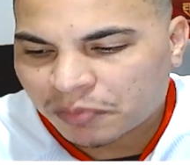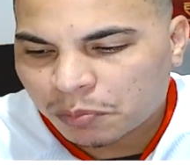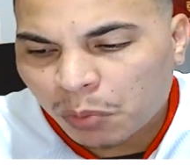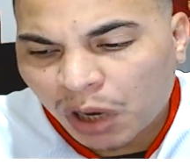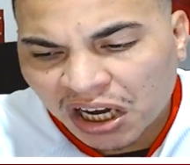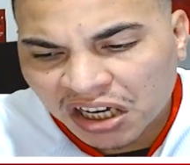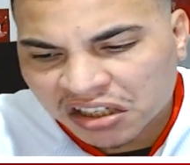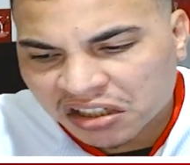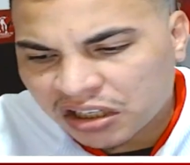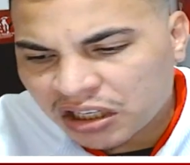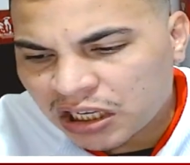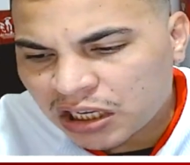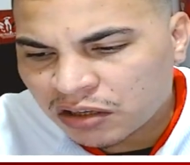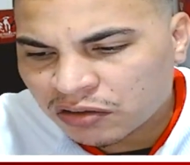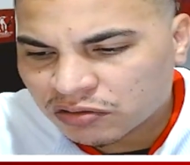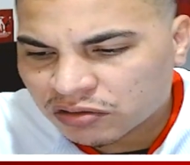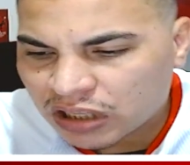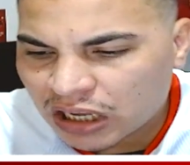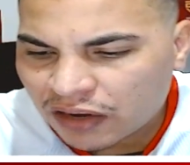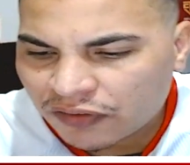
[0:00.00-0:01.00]

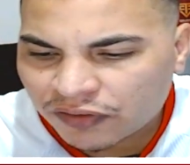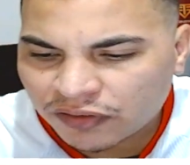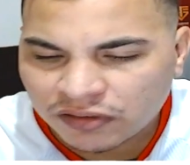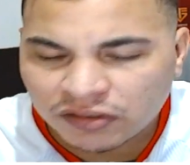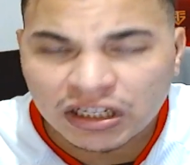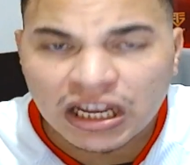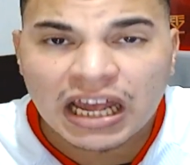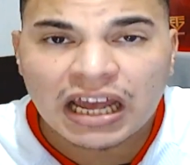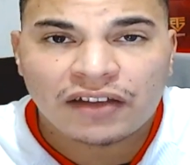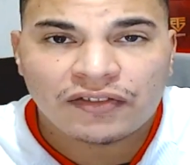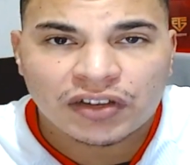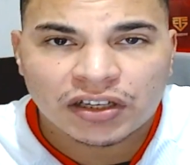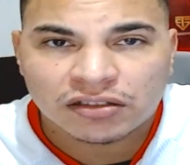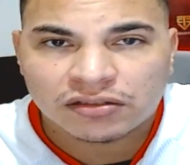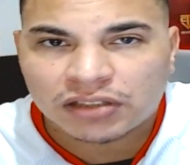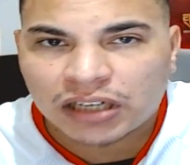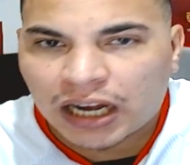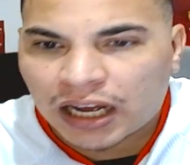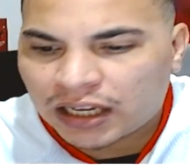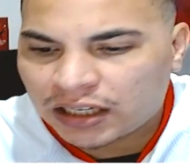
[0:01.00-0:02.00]
Marquinhos deve, deve
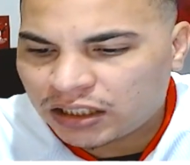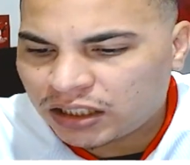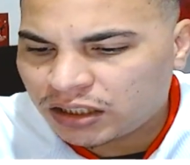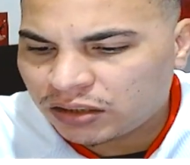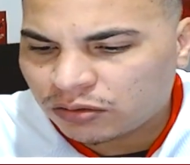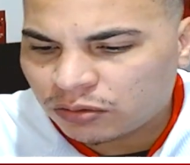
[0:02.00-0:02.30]
entrar ali no